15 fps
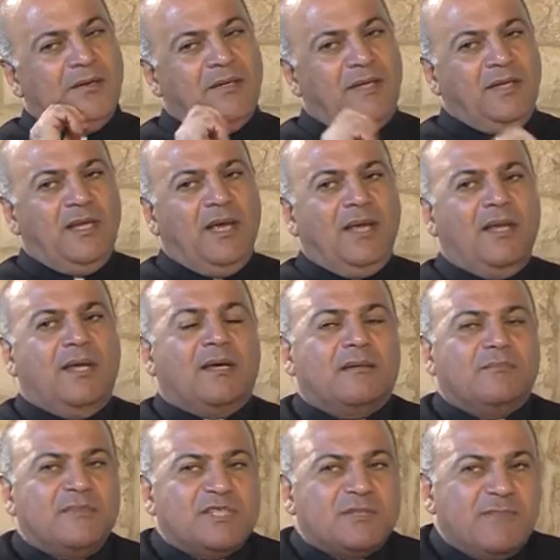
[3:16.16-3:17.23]
يعني هلا
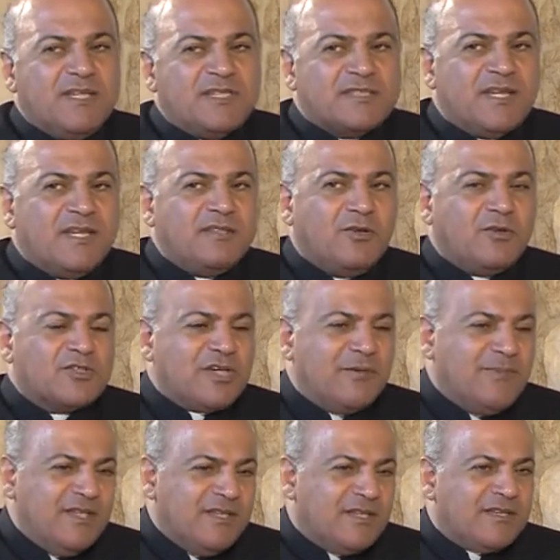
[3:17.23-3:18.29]
مش بس هي دور
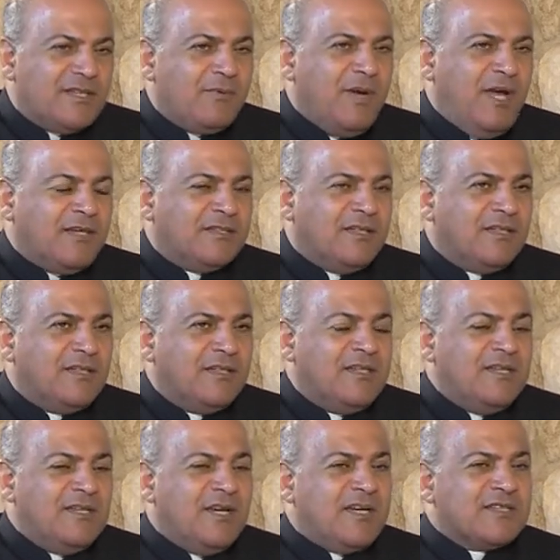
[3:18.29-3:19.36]
جمعيتنا وحدة
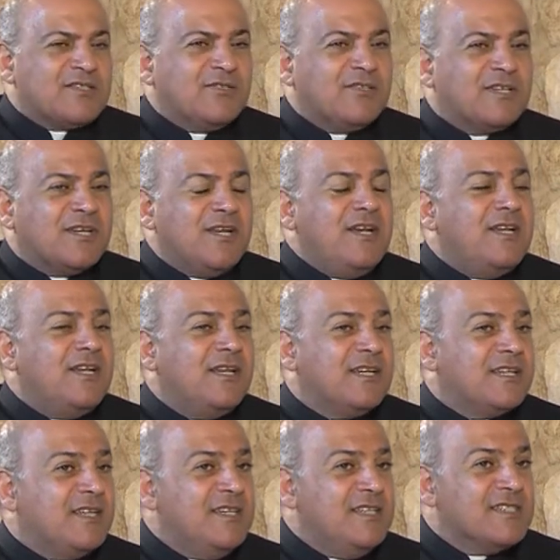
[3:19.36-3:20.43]
اظن كل
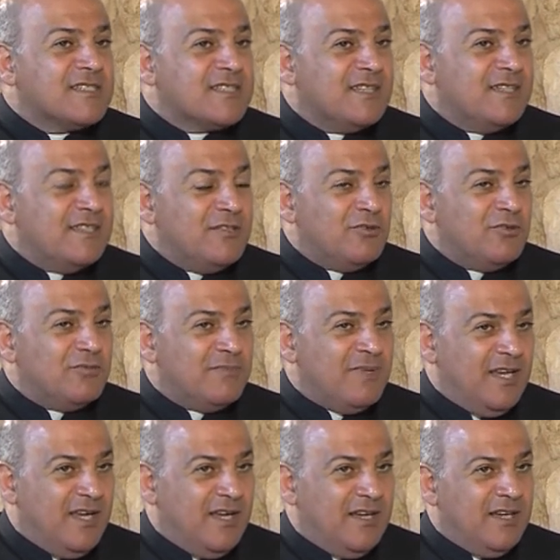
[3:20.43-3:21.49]
الكنيسه اليوم
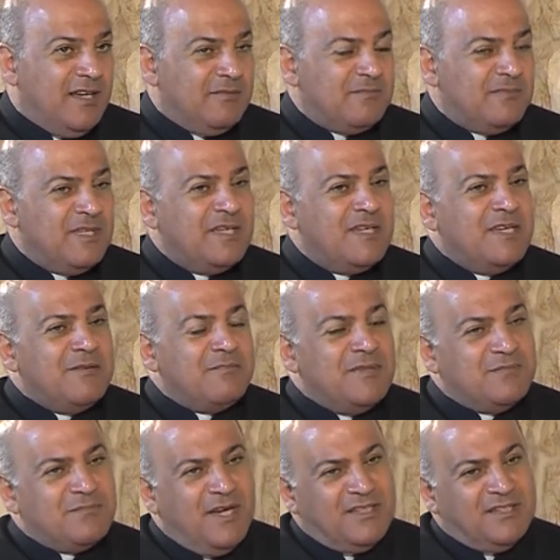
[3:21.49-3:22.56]
بالعالم
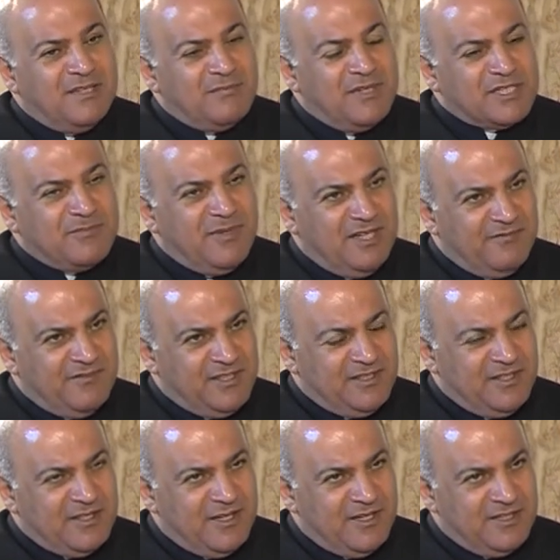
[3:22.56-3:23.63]
من بعد المجمع
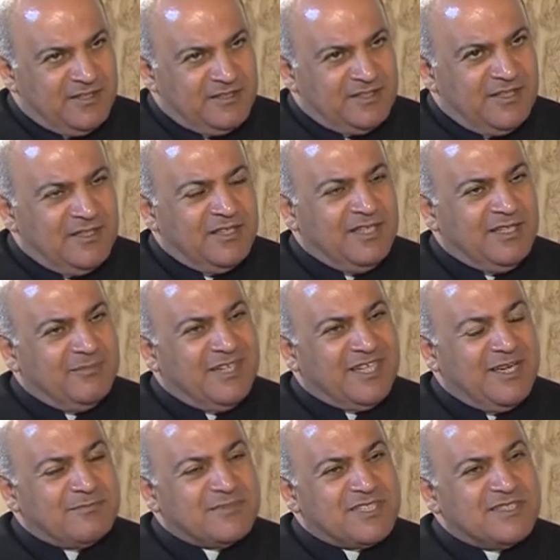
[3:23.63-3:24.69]
الفاتيكاني الثاني يعني من
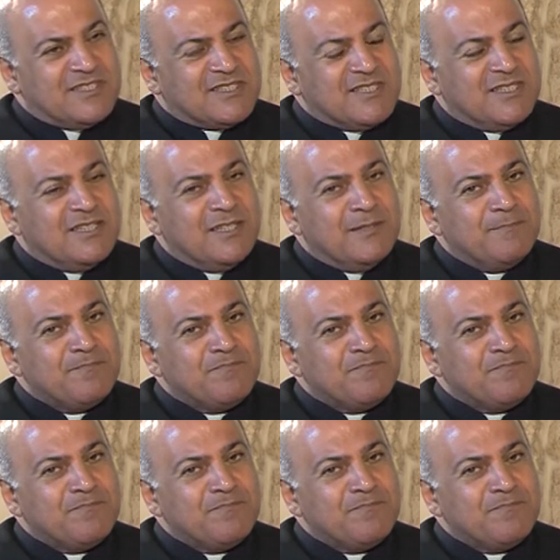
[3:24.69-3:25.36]
خمسين سنه